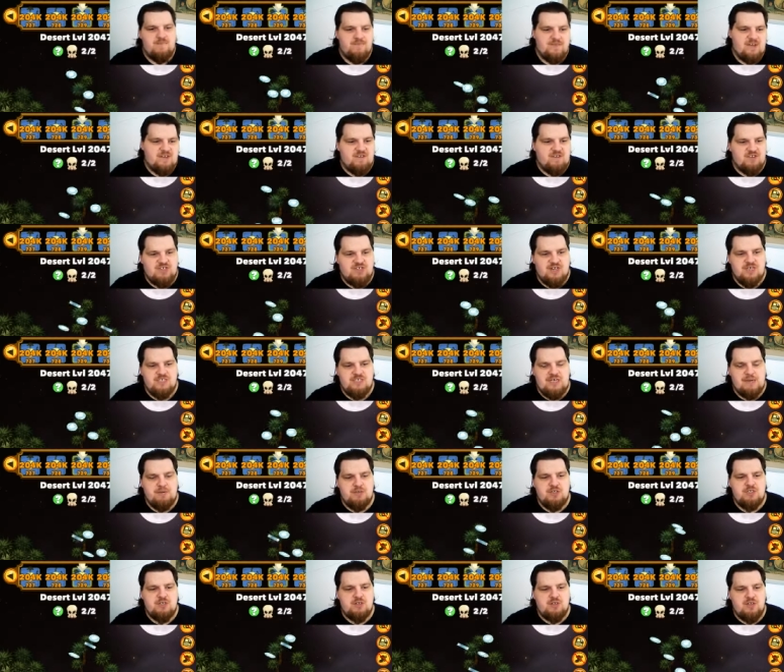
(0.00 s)
Wahrscheinlich habe
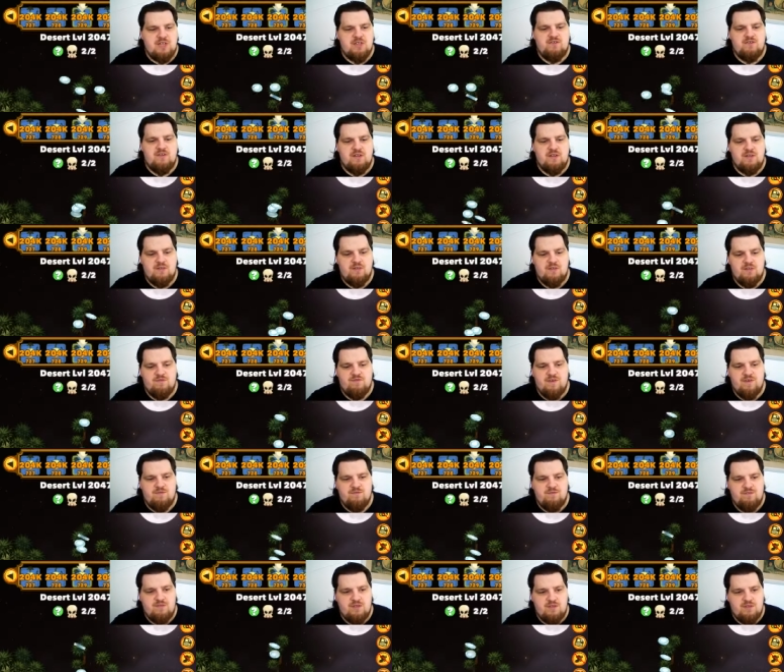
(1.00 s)
ich auch deswegen
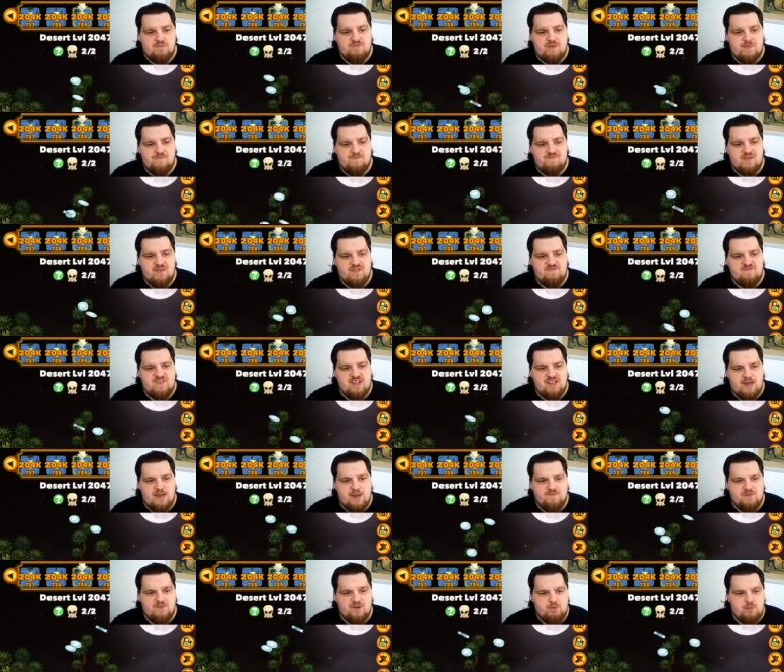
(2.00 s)
diesen, diesen Web-Wett
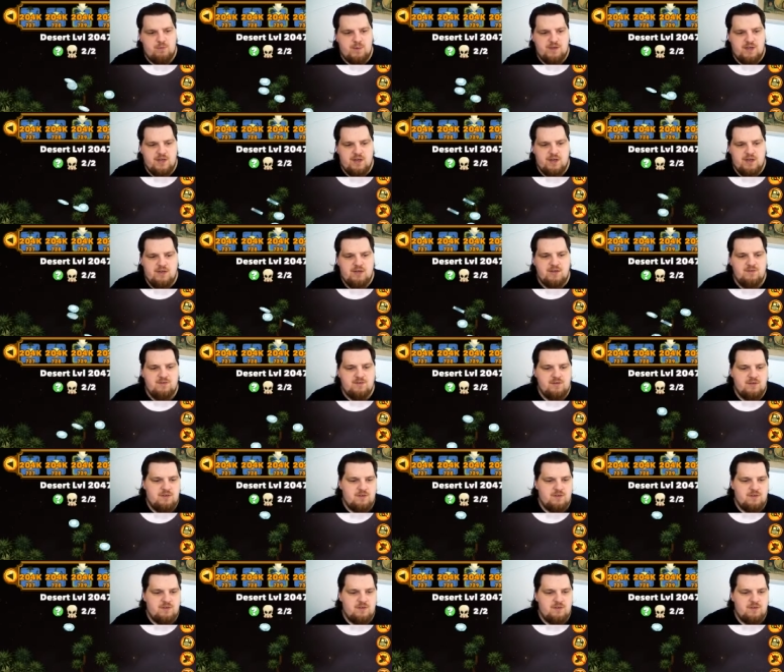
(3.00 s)
einfach immer da gelassen.